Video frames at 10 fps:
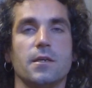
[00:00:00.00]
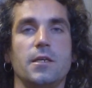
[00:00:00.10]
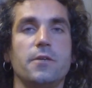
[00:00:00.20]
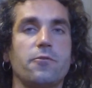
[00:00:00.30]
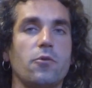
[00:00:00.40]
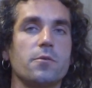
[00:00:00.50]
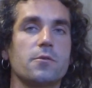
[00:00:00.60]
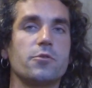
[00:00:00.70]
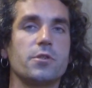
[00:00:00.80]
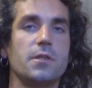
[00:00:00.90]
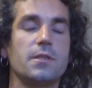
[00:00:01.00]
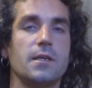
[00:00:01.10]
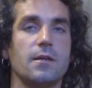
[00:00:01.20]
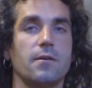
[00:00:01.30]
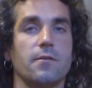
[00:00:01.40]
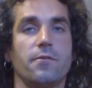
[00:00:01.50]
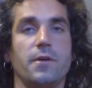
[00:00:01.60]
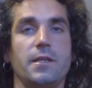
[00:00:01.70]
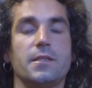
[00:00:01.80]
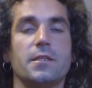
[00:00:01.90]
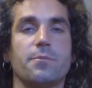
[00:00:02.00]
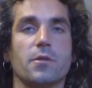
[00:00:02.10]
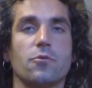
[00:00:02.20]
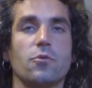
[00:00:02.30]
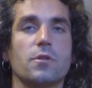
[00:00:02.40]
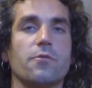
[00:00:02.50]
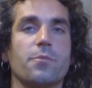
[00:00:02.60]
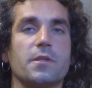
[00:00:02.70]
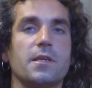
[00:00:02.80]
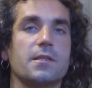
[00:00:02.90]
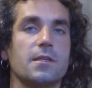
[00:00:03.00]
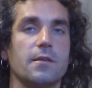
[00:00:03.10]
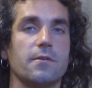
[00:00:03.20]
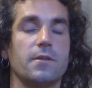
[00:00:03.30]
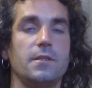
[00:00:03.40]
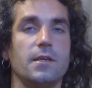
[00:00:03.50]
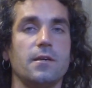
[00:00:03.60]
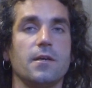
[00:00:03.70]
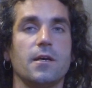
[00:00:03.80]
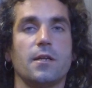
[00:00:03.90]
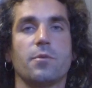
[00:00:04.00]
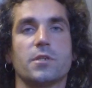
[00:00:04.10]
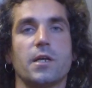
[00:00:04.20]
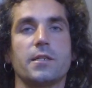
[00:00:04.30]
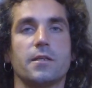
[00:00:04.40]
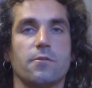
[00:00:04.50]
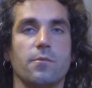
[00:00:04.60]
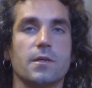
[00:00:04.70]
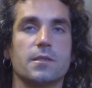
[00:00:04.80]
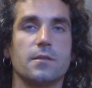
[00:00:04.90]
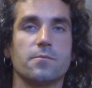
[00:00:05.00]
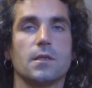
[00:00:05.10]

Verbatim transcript: И ни в коем случае нельзя варить эти продукты в подкисленной воде, либо жарить их в масле.